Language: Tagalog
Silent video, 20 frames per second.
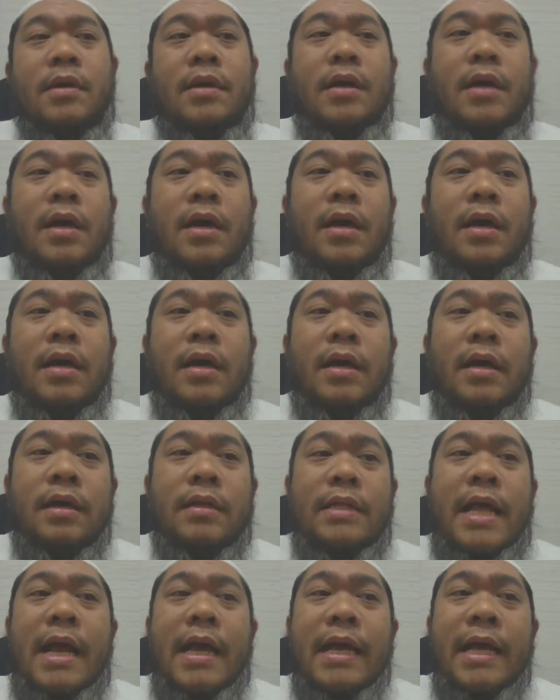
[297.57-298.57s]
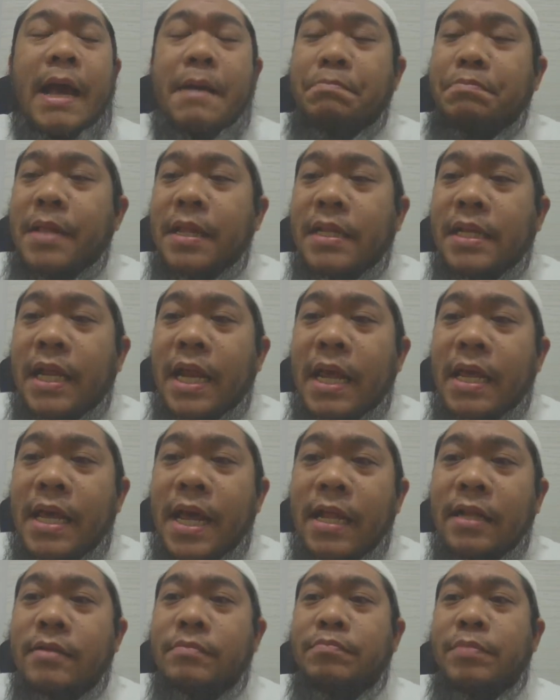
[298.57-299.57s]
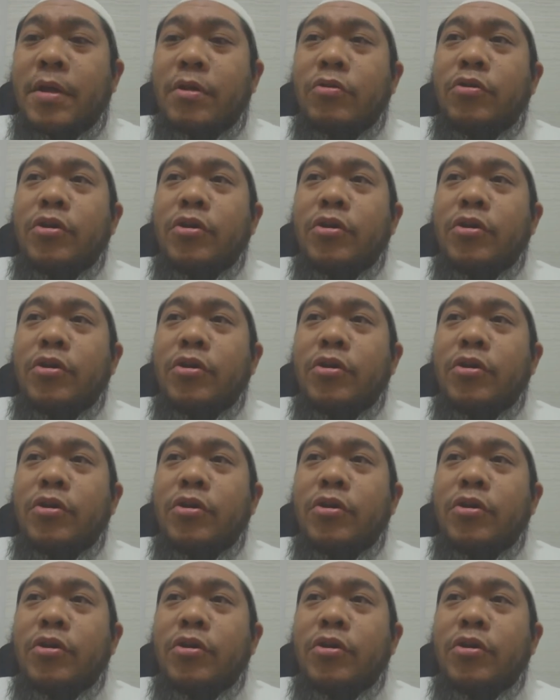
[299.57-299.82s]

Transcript: Ha? Tanggap na nila yan, pero